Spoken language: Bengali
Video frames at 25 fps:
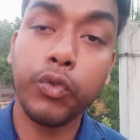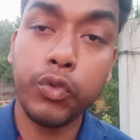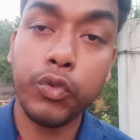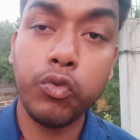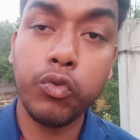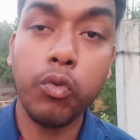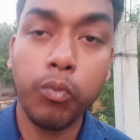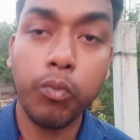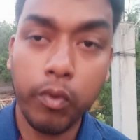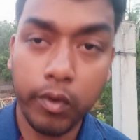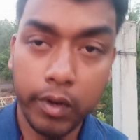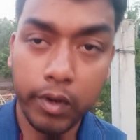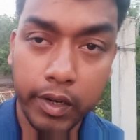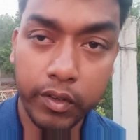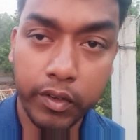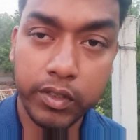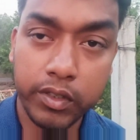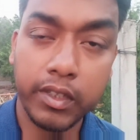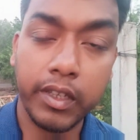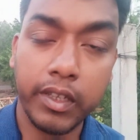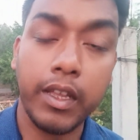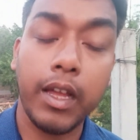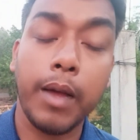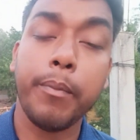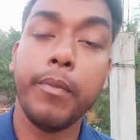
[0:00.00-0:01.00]
কিছু উপকার হয়েছে
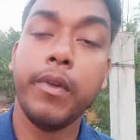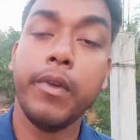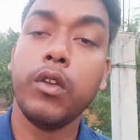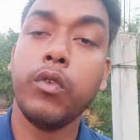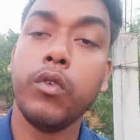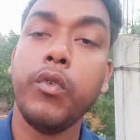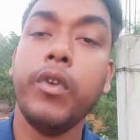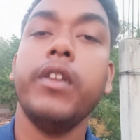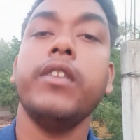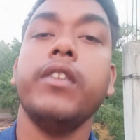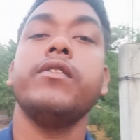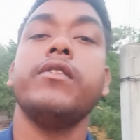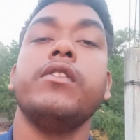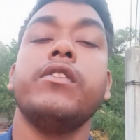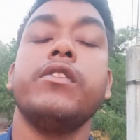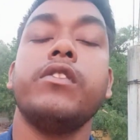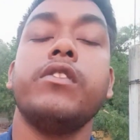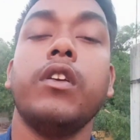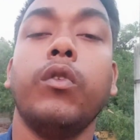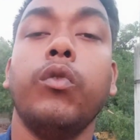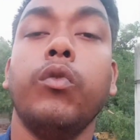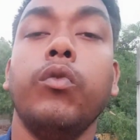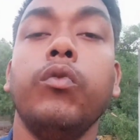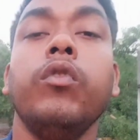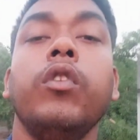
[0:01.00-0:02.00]
তাই আপনারাও এটা
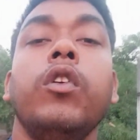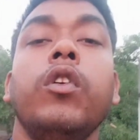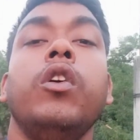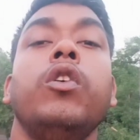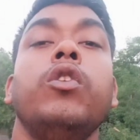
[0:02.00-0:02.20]
চেষ্টা করুন